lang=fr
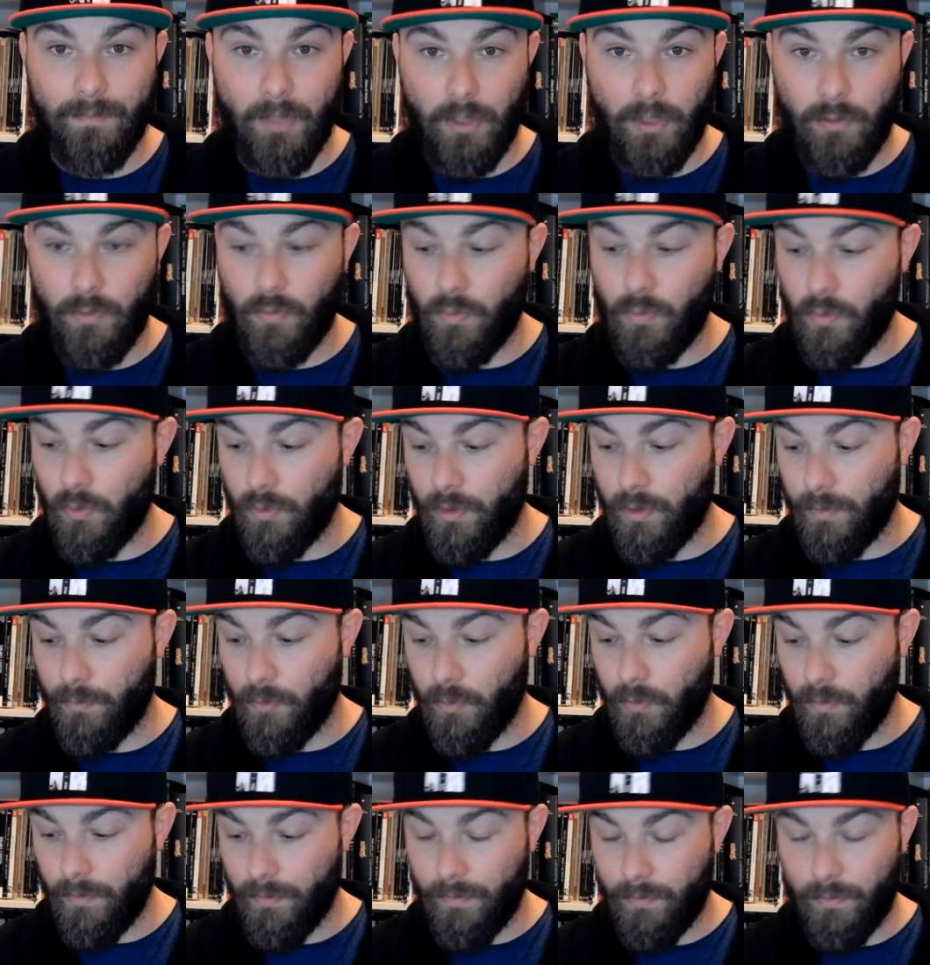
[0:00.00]
Donc le tome 2,
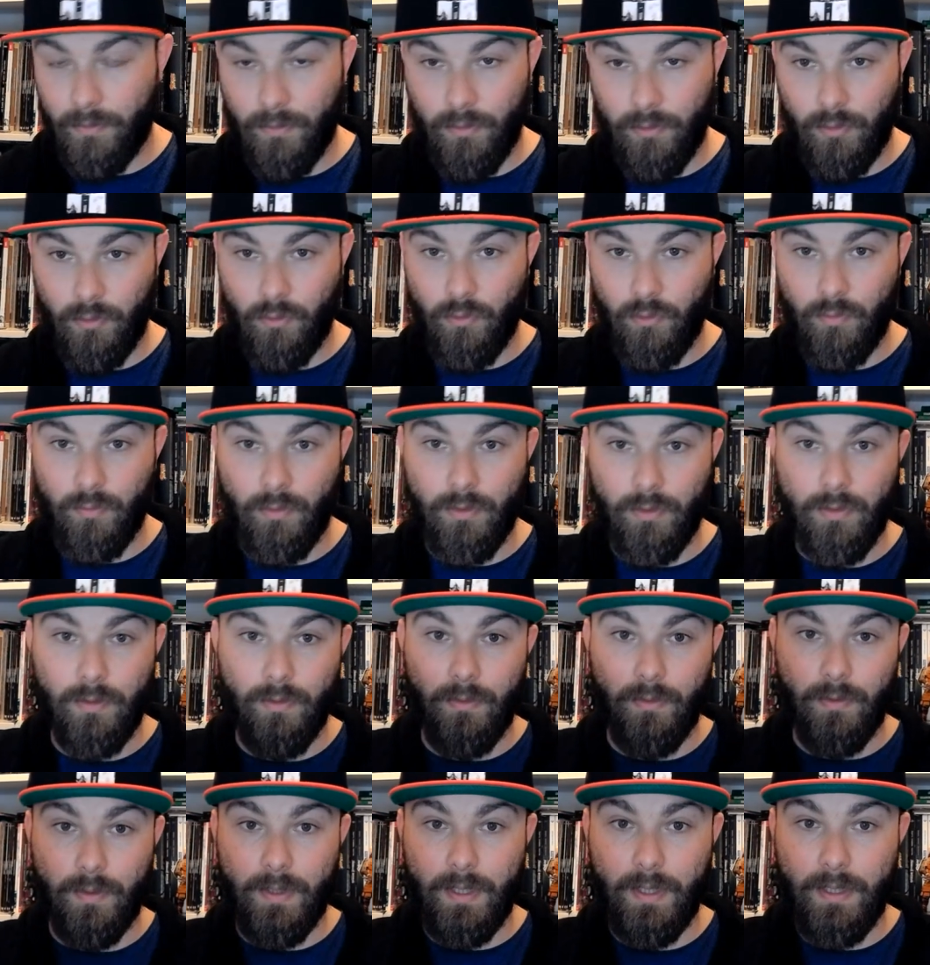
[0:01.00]
je vous montre.
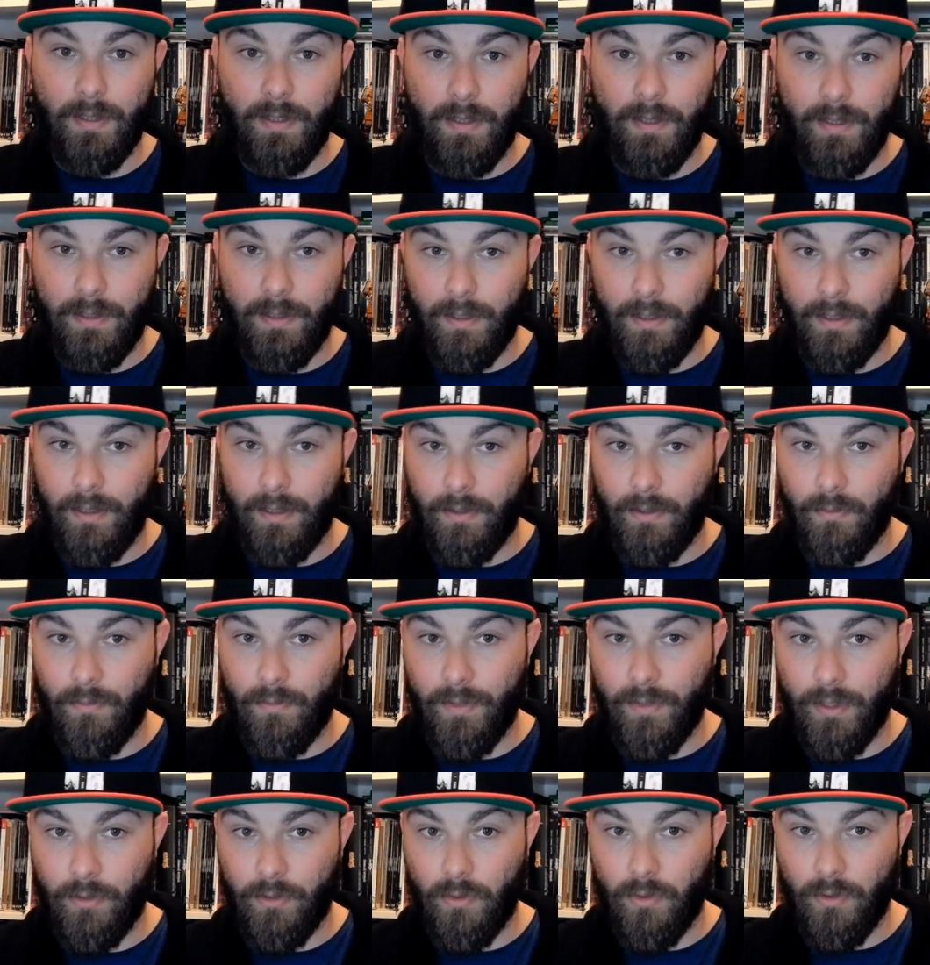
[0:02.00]
Donc ça c'était les
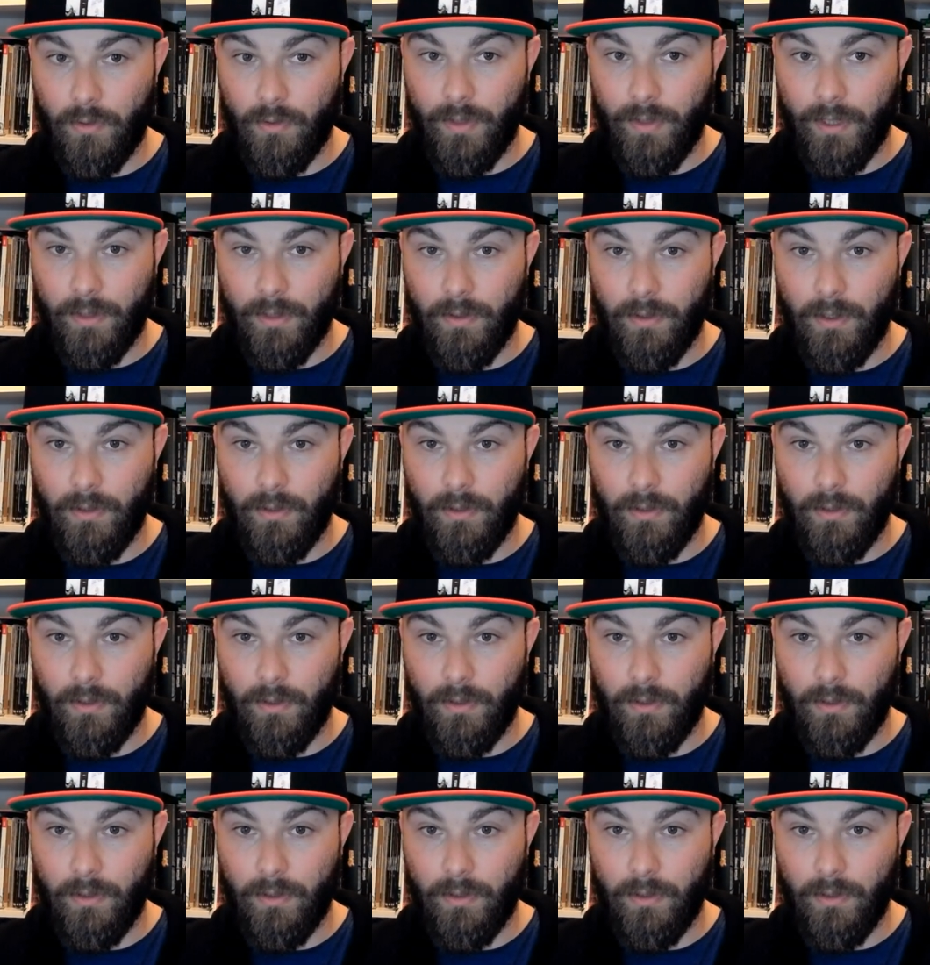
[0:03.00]
couvertures collector,